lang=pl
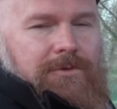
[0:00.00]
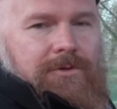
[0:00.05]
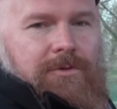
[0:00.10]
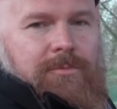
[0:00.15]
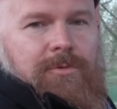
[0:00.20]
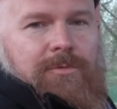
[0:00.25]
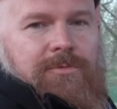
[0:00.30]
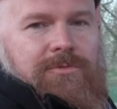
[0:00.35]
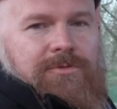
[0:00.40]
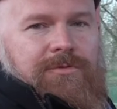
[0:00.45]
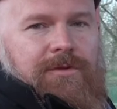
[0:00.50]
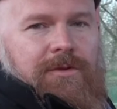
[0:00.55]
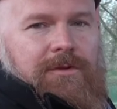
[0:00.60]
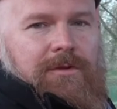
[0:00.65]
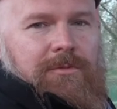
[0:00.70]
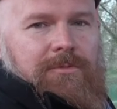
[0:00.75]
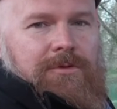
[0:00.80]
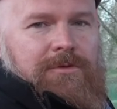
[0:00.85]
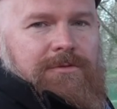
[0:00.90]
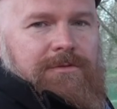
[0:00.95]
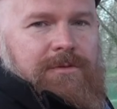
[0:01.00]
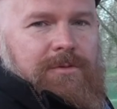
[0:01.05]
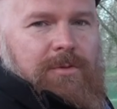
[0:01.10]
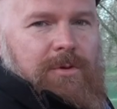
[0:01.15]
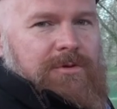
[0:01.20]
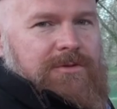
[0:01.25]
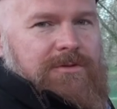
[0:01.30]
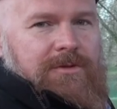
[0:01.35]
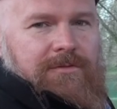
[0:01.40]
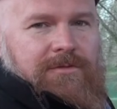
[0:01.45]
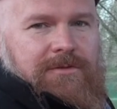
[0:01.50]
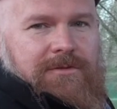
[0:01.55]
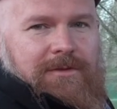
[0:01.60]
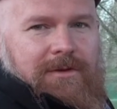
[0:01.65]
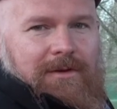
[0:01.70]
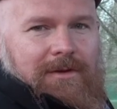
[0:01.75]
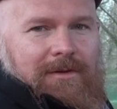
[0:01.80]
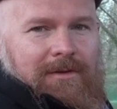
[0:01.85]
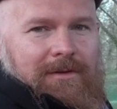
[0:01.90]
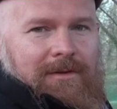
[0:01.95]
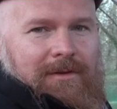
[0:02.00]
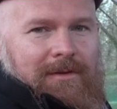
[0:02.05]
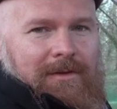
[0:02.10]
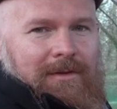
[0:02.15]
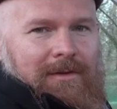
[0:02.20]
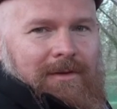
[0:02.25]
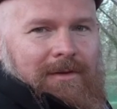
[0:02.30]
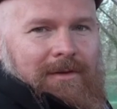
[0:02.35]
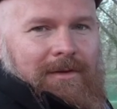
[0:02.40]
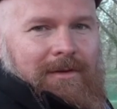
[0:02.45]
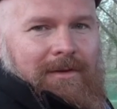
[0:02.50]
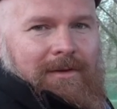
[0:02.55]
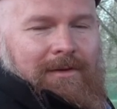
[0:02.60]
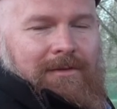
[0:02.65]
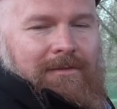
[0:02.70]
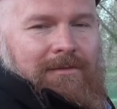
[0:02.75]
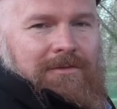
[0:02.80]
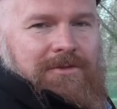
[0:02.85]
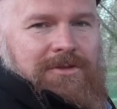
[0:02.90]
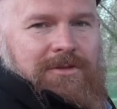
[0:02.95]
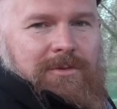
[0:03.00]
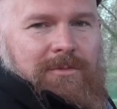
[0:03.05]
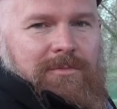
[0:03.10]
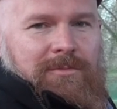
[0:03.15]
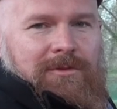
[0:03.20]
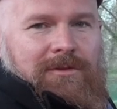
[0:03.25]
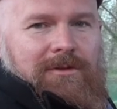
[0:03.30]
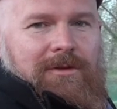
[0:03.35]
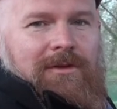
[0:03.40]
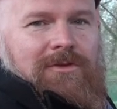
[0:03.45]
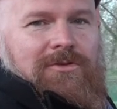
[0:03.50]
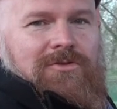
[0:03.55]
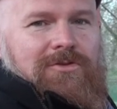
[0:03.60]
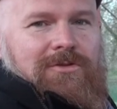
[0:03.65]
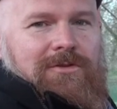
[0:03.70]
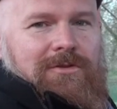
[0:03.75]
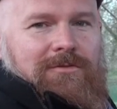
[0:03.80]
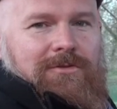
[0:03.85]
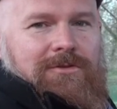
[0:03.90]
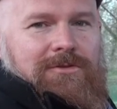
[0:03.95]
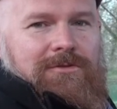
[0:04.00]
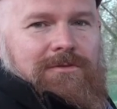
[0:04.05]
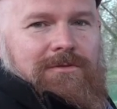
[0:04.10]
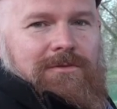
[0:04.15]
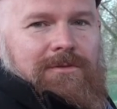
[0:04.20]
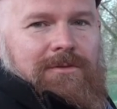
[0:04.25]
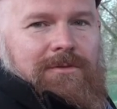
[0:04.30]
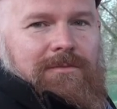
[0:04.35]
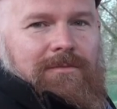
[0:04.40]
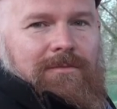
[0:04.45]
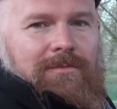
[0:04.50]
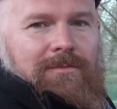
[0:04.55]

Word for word: ciemności byłem świadkiem niezwykłego zjawiska. Widziałem tęczę, a właściwie